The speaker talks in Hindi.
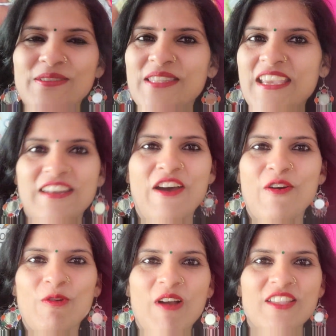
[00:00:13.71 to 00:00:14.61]
दिख रहा
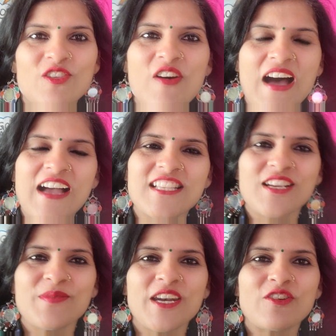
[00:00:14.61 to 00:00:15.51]
होगा तो आज
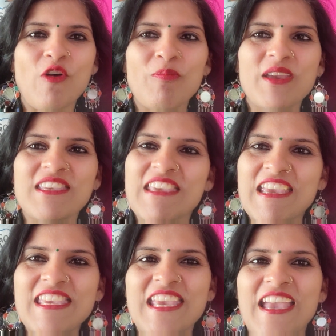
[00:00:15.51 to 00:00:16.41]
का मेरा टॉपिक
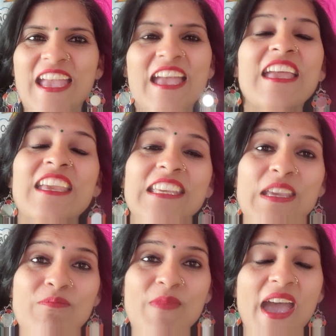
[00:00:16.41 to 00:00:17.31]
यही है
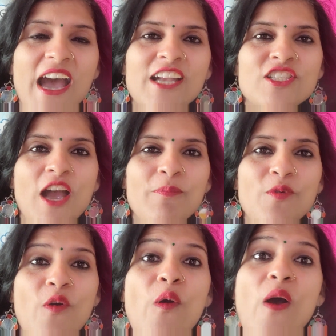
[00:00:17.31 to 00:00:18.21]
कि मैं आज
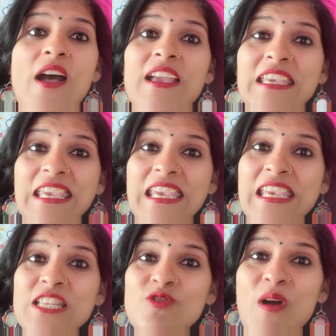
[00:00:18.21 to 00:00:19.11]
आपको
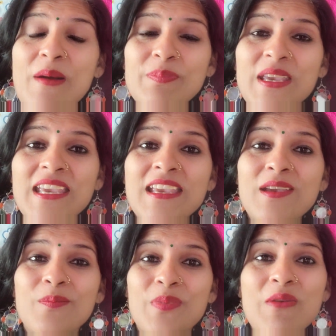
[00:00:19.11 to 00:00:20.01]
कि जो आपकी
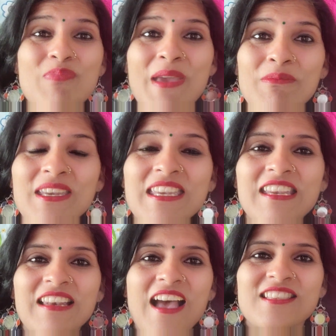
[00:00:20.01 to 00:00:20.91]
प्री प्राइमरी की
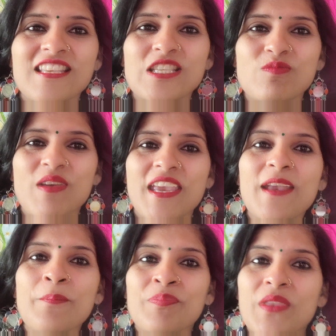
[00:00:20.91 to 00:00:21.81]
क्लासेस
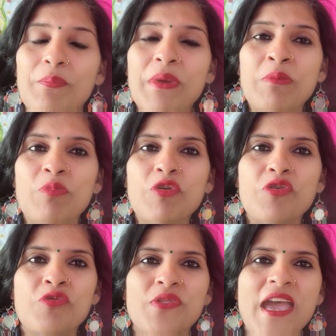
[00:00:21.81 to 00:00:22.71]
में पिन
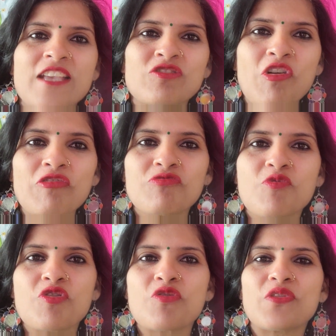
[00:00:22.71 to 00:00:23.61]
बोर्ड होता है सॉफ्ट
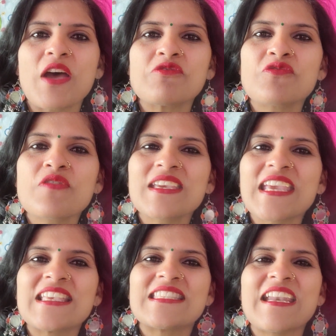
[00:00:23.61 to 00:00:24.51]
बोर्ड होता है उसको
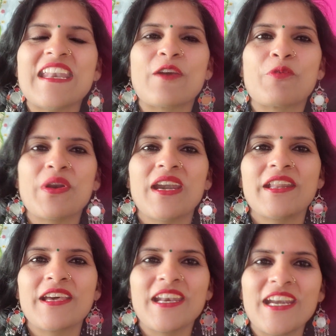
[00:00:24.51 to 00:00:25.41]
कैसे
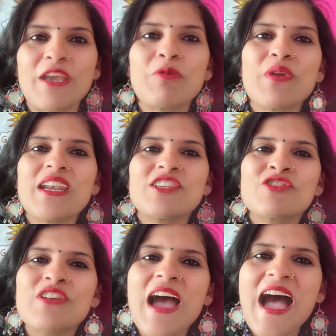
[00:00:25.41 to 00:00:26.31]
डेकोरेट करें
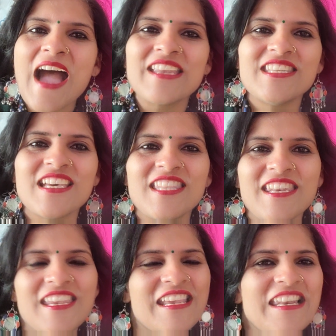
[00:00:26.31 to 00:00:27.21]
डेकोरेशन का आइडिया
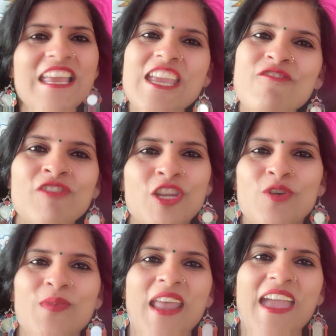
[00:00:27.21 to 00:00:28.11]
देने के लिए ये
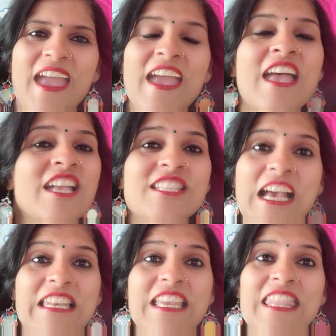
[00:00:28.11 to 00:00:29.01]
वीडियो बनाया है
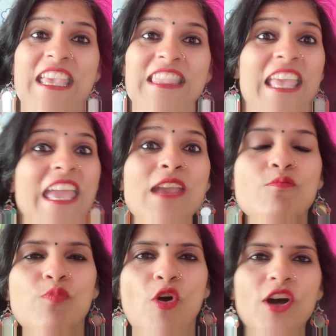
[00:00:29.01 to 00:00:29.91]
चलिए देखते हैं
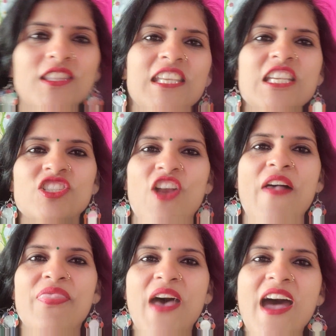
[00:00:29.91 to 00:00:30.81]
एक बहुत ही
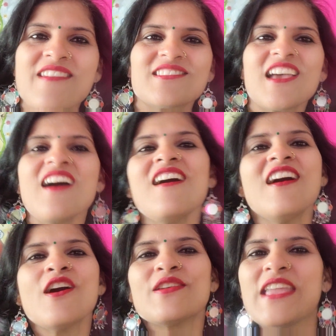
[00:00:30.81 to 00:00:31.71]
शानदार सा
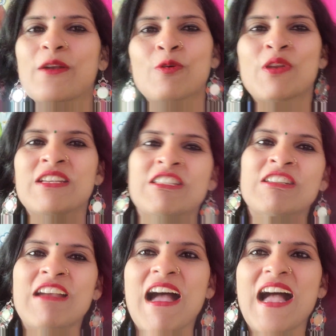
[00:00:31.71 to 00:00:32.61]
डेकोरेशन
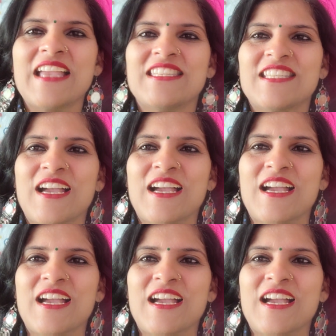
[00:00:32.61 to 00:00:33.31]
का आइडिया